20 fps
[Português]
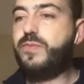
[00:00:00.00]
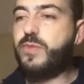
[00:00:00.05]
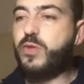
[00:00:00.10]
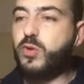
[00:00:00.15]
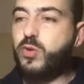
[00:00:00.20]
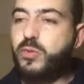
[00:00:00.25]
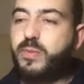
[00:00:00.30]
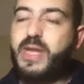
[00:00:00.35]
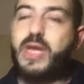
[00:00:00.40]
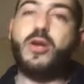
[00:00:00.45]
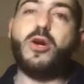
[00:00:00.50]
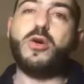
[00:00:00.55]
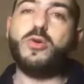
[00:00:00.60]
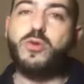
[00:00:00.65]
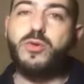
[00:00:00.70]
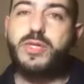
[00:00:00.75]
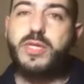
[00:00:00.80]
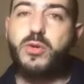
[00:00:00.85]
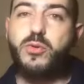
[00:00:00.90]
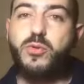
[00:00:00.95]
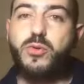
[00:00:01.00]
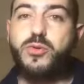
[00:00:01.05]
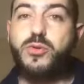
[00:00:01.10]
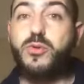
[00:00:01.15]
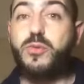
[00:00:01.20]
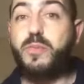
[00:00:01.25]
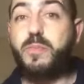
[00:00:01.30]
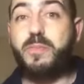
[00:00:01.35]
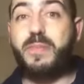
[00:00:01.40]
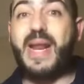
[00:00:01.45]
o melhor
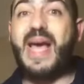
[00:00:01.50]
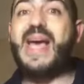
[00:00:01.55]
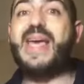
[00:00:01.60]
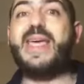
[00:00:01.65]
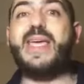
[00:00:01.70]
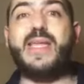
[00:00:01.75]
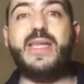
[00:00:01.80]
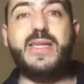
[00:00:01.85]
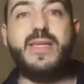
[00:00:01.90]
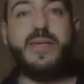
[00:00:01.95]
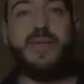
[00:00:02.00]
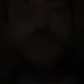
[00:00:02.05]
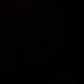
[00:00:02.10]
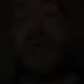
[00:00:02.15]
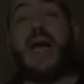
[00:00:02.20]
conteúdo para ele.